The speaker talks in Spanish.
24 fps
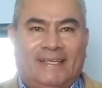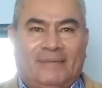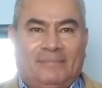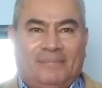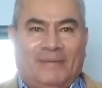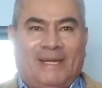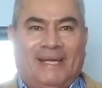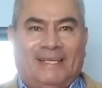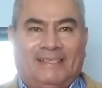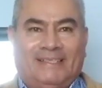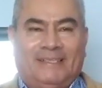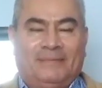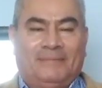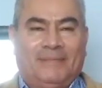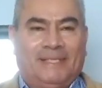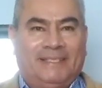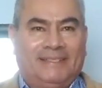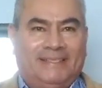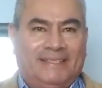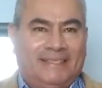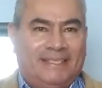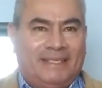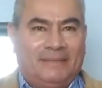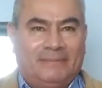de plata
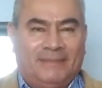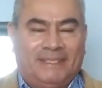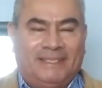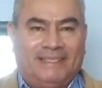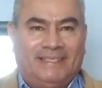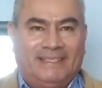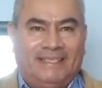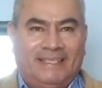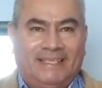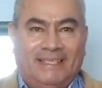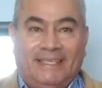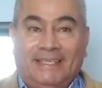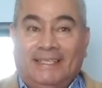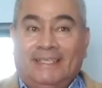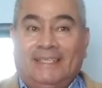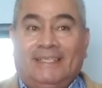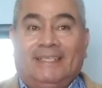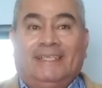prácticamente